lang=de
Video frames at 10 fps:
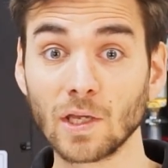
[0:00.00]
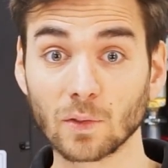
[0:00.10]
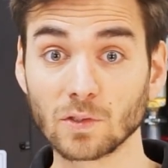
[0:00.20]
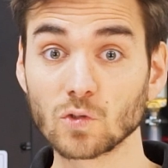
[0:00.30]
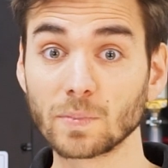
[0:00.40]

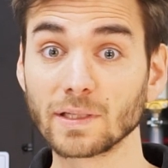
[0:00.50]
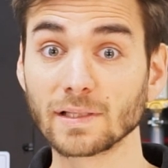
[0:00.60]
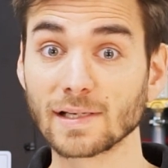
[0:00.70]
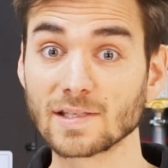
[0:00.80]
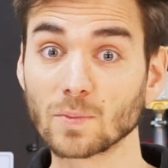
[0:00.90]
können die
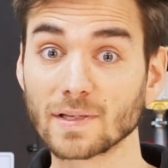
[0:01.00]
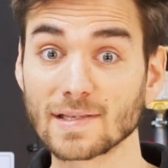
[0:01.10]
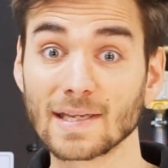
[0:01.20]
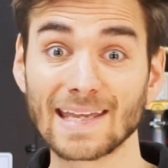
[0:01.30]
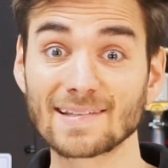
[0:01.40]
Spindeln also bei
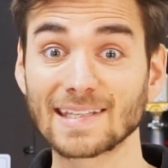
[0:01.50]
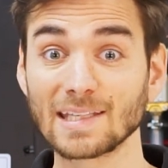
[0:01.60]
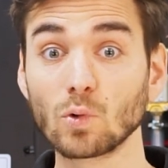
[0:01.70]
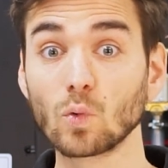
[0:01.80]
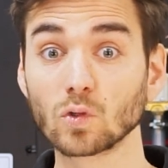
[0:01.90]

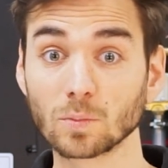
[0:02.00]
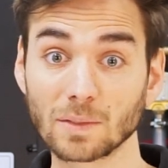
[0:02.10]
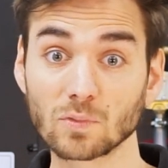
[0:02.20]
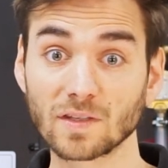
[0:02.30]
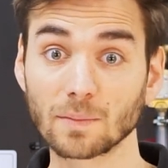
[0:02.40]
extrem hohen
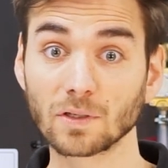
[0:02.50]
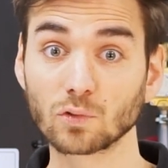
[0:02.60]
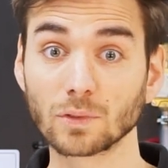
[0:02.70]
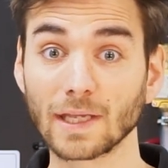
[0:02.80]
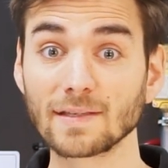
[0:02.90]

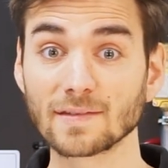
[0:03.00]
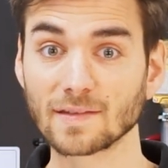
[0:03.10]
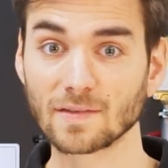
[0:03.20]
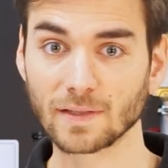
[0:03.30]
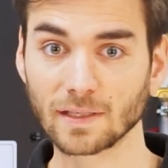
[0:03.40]
Umgebungstemperaturen
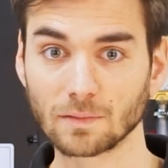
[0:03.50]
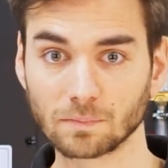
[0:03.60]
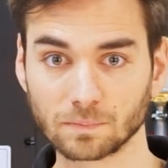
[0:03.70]
eingesetzt werden.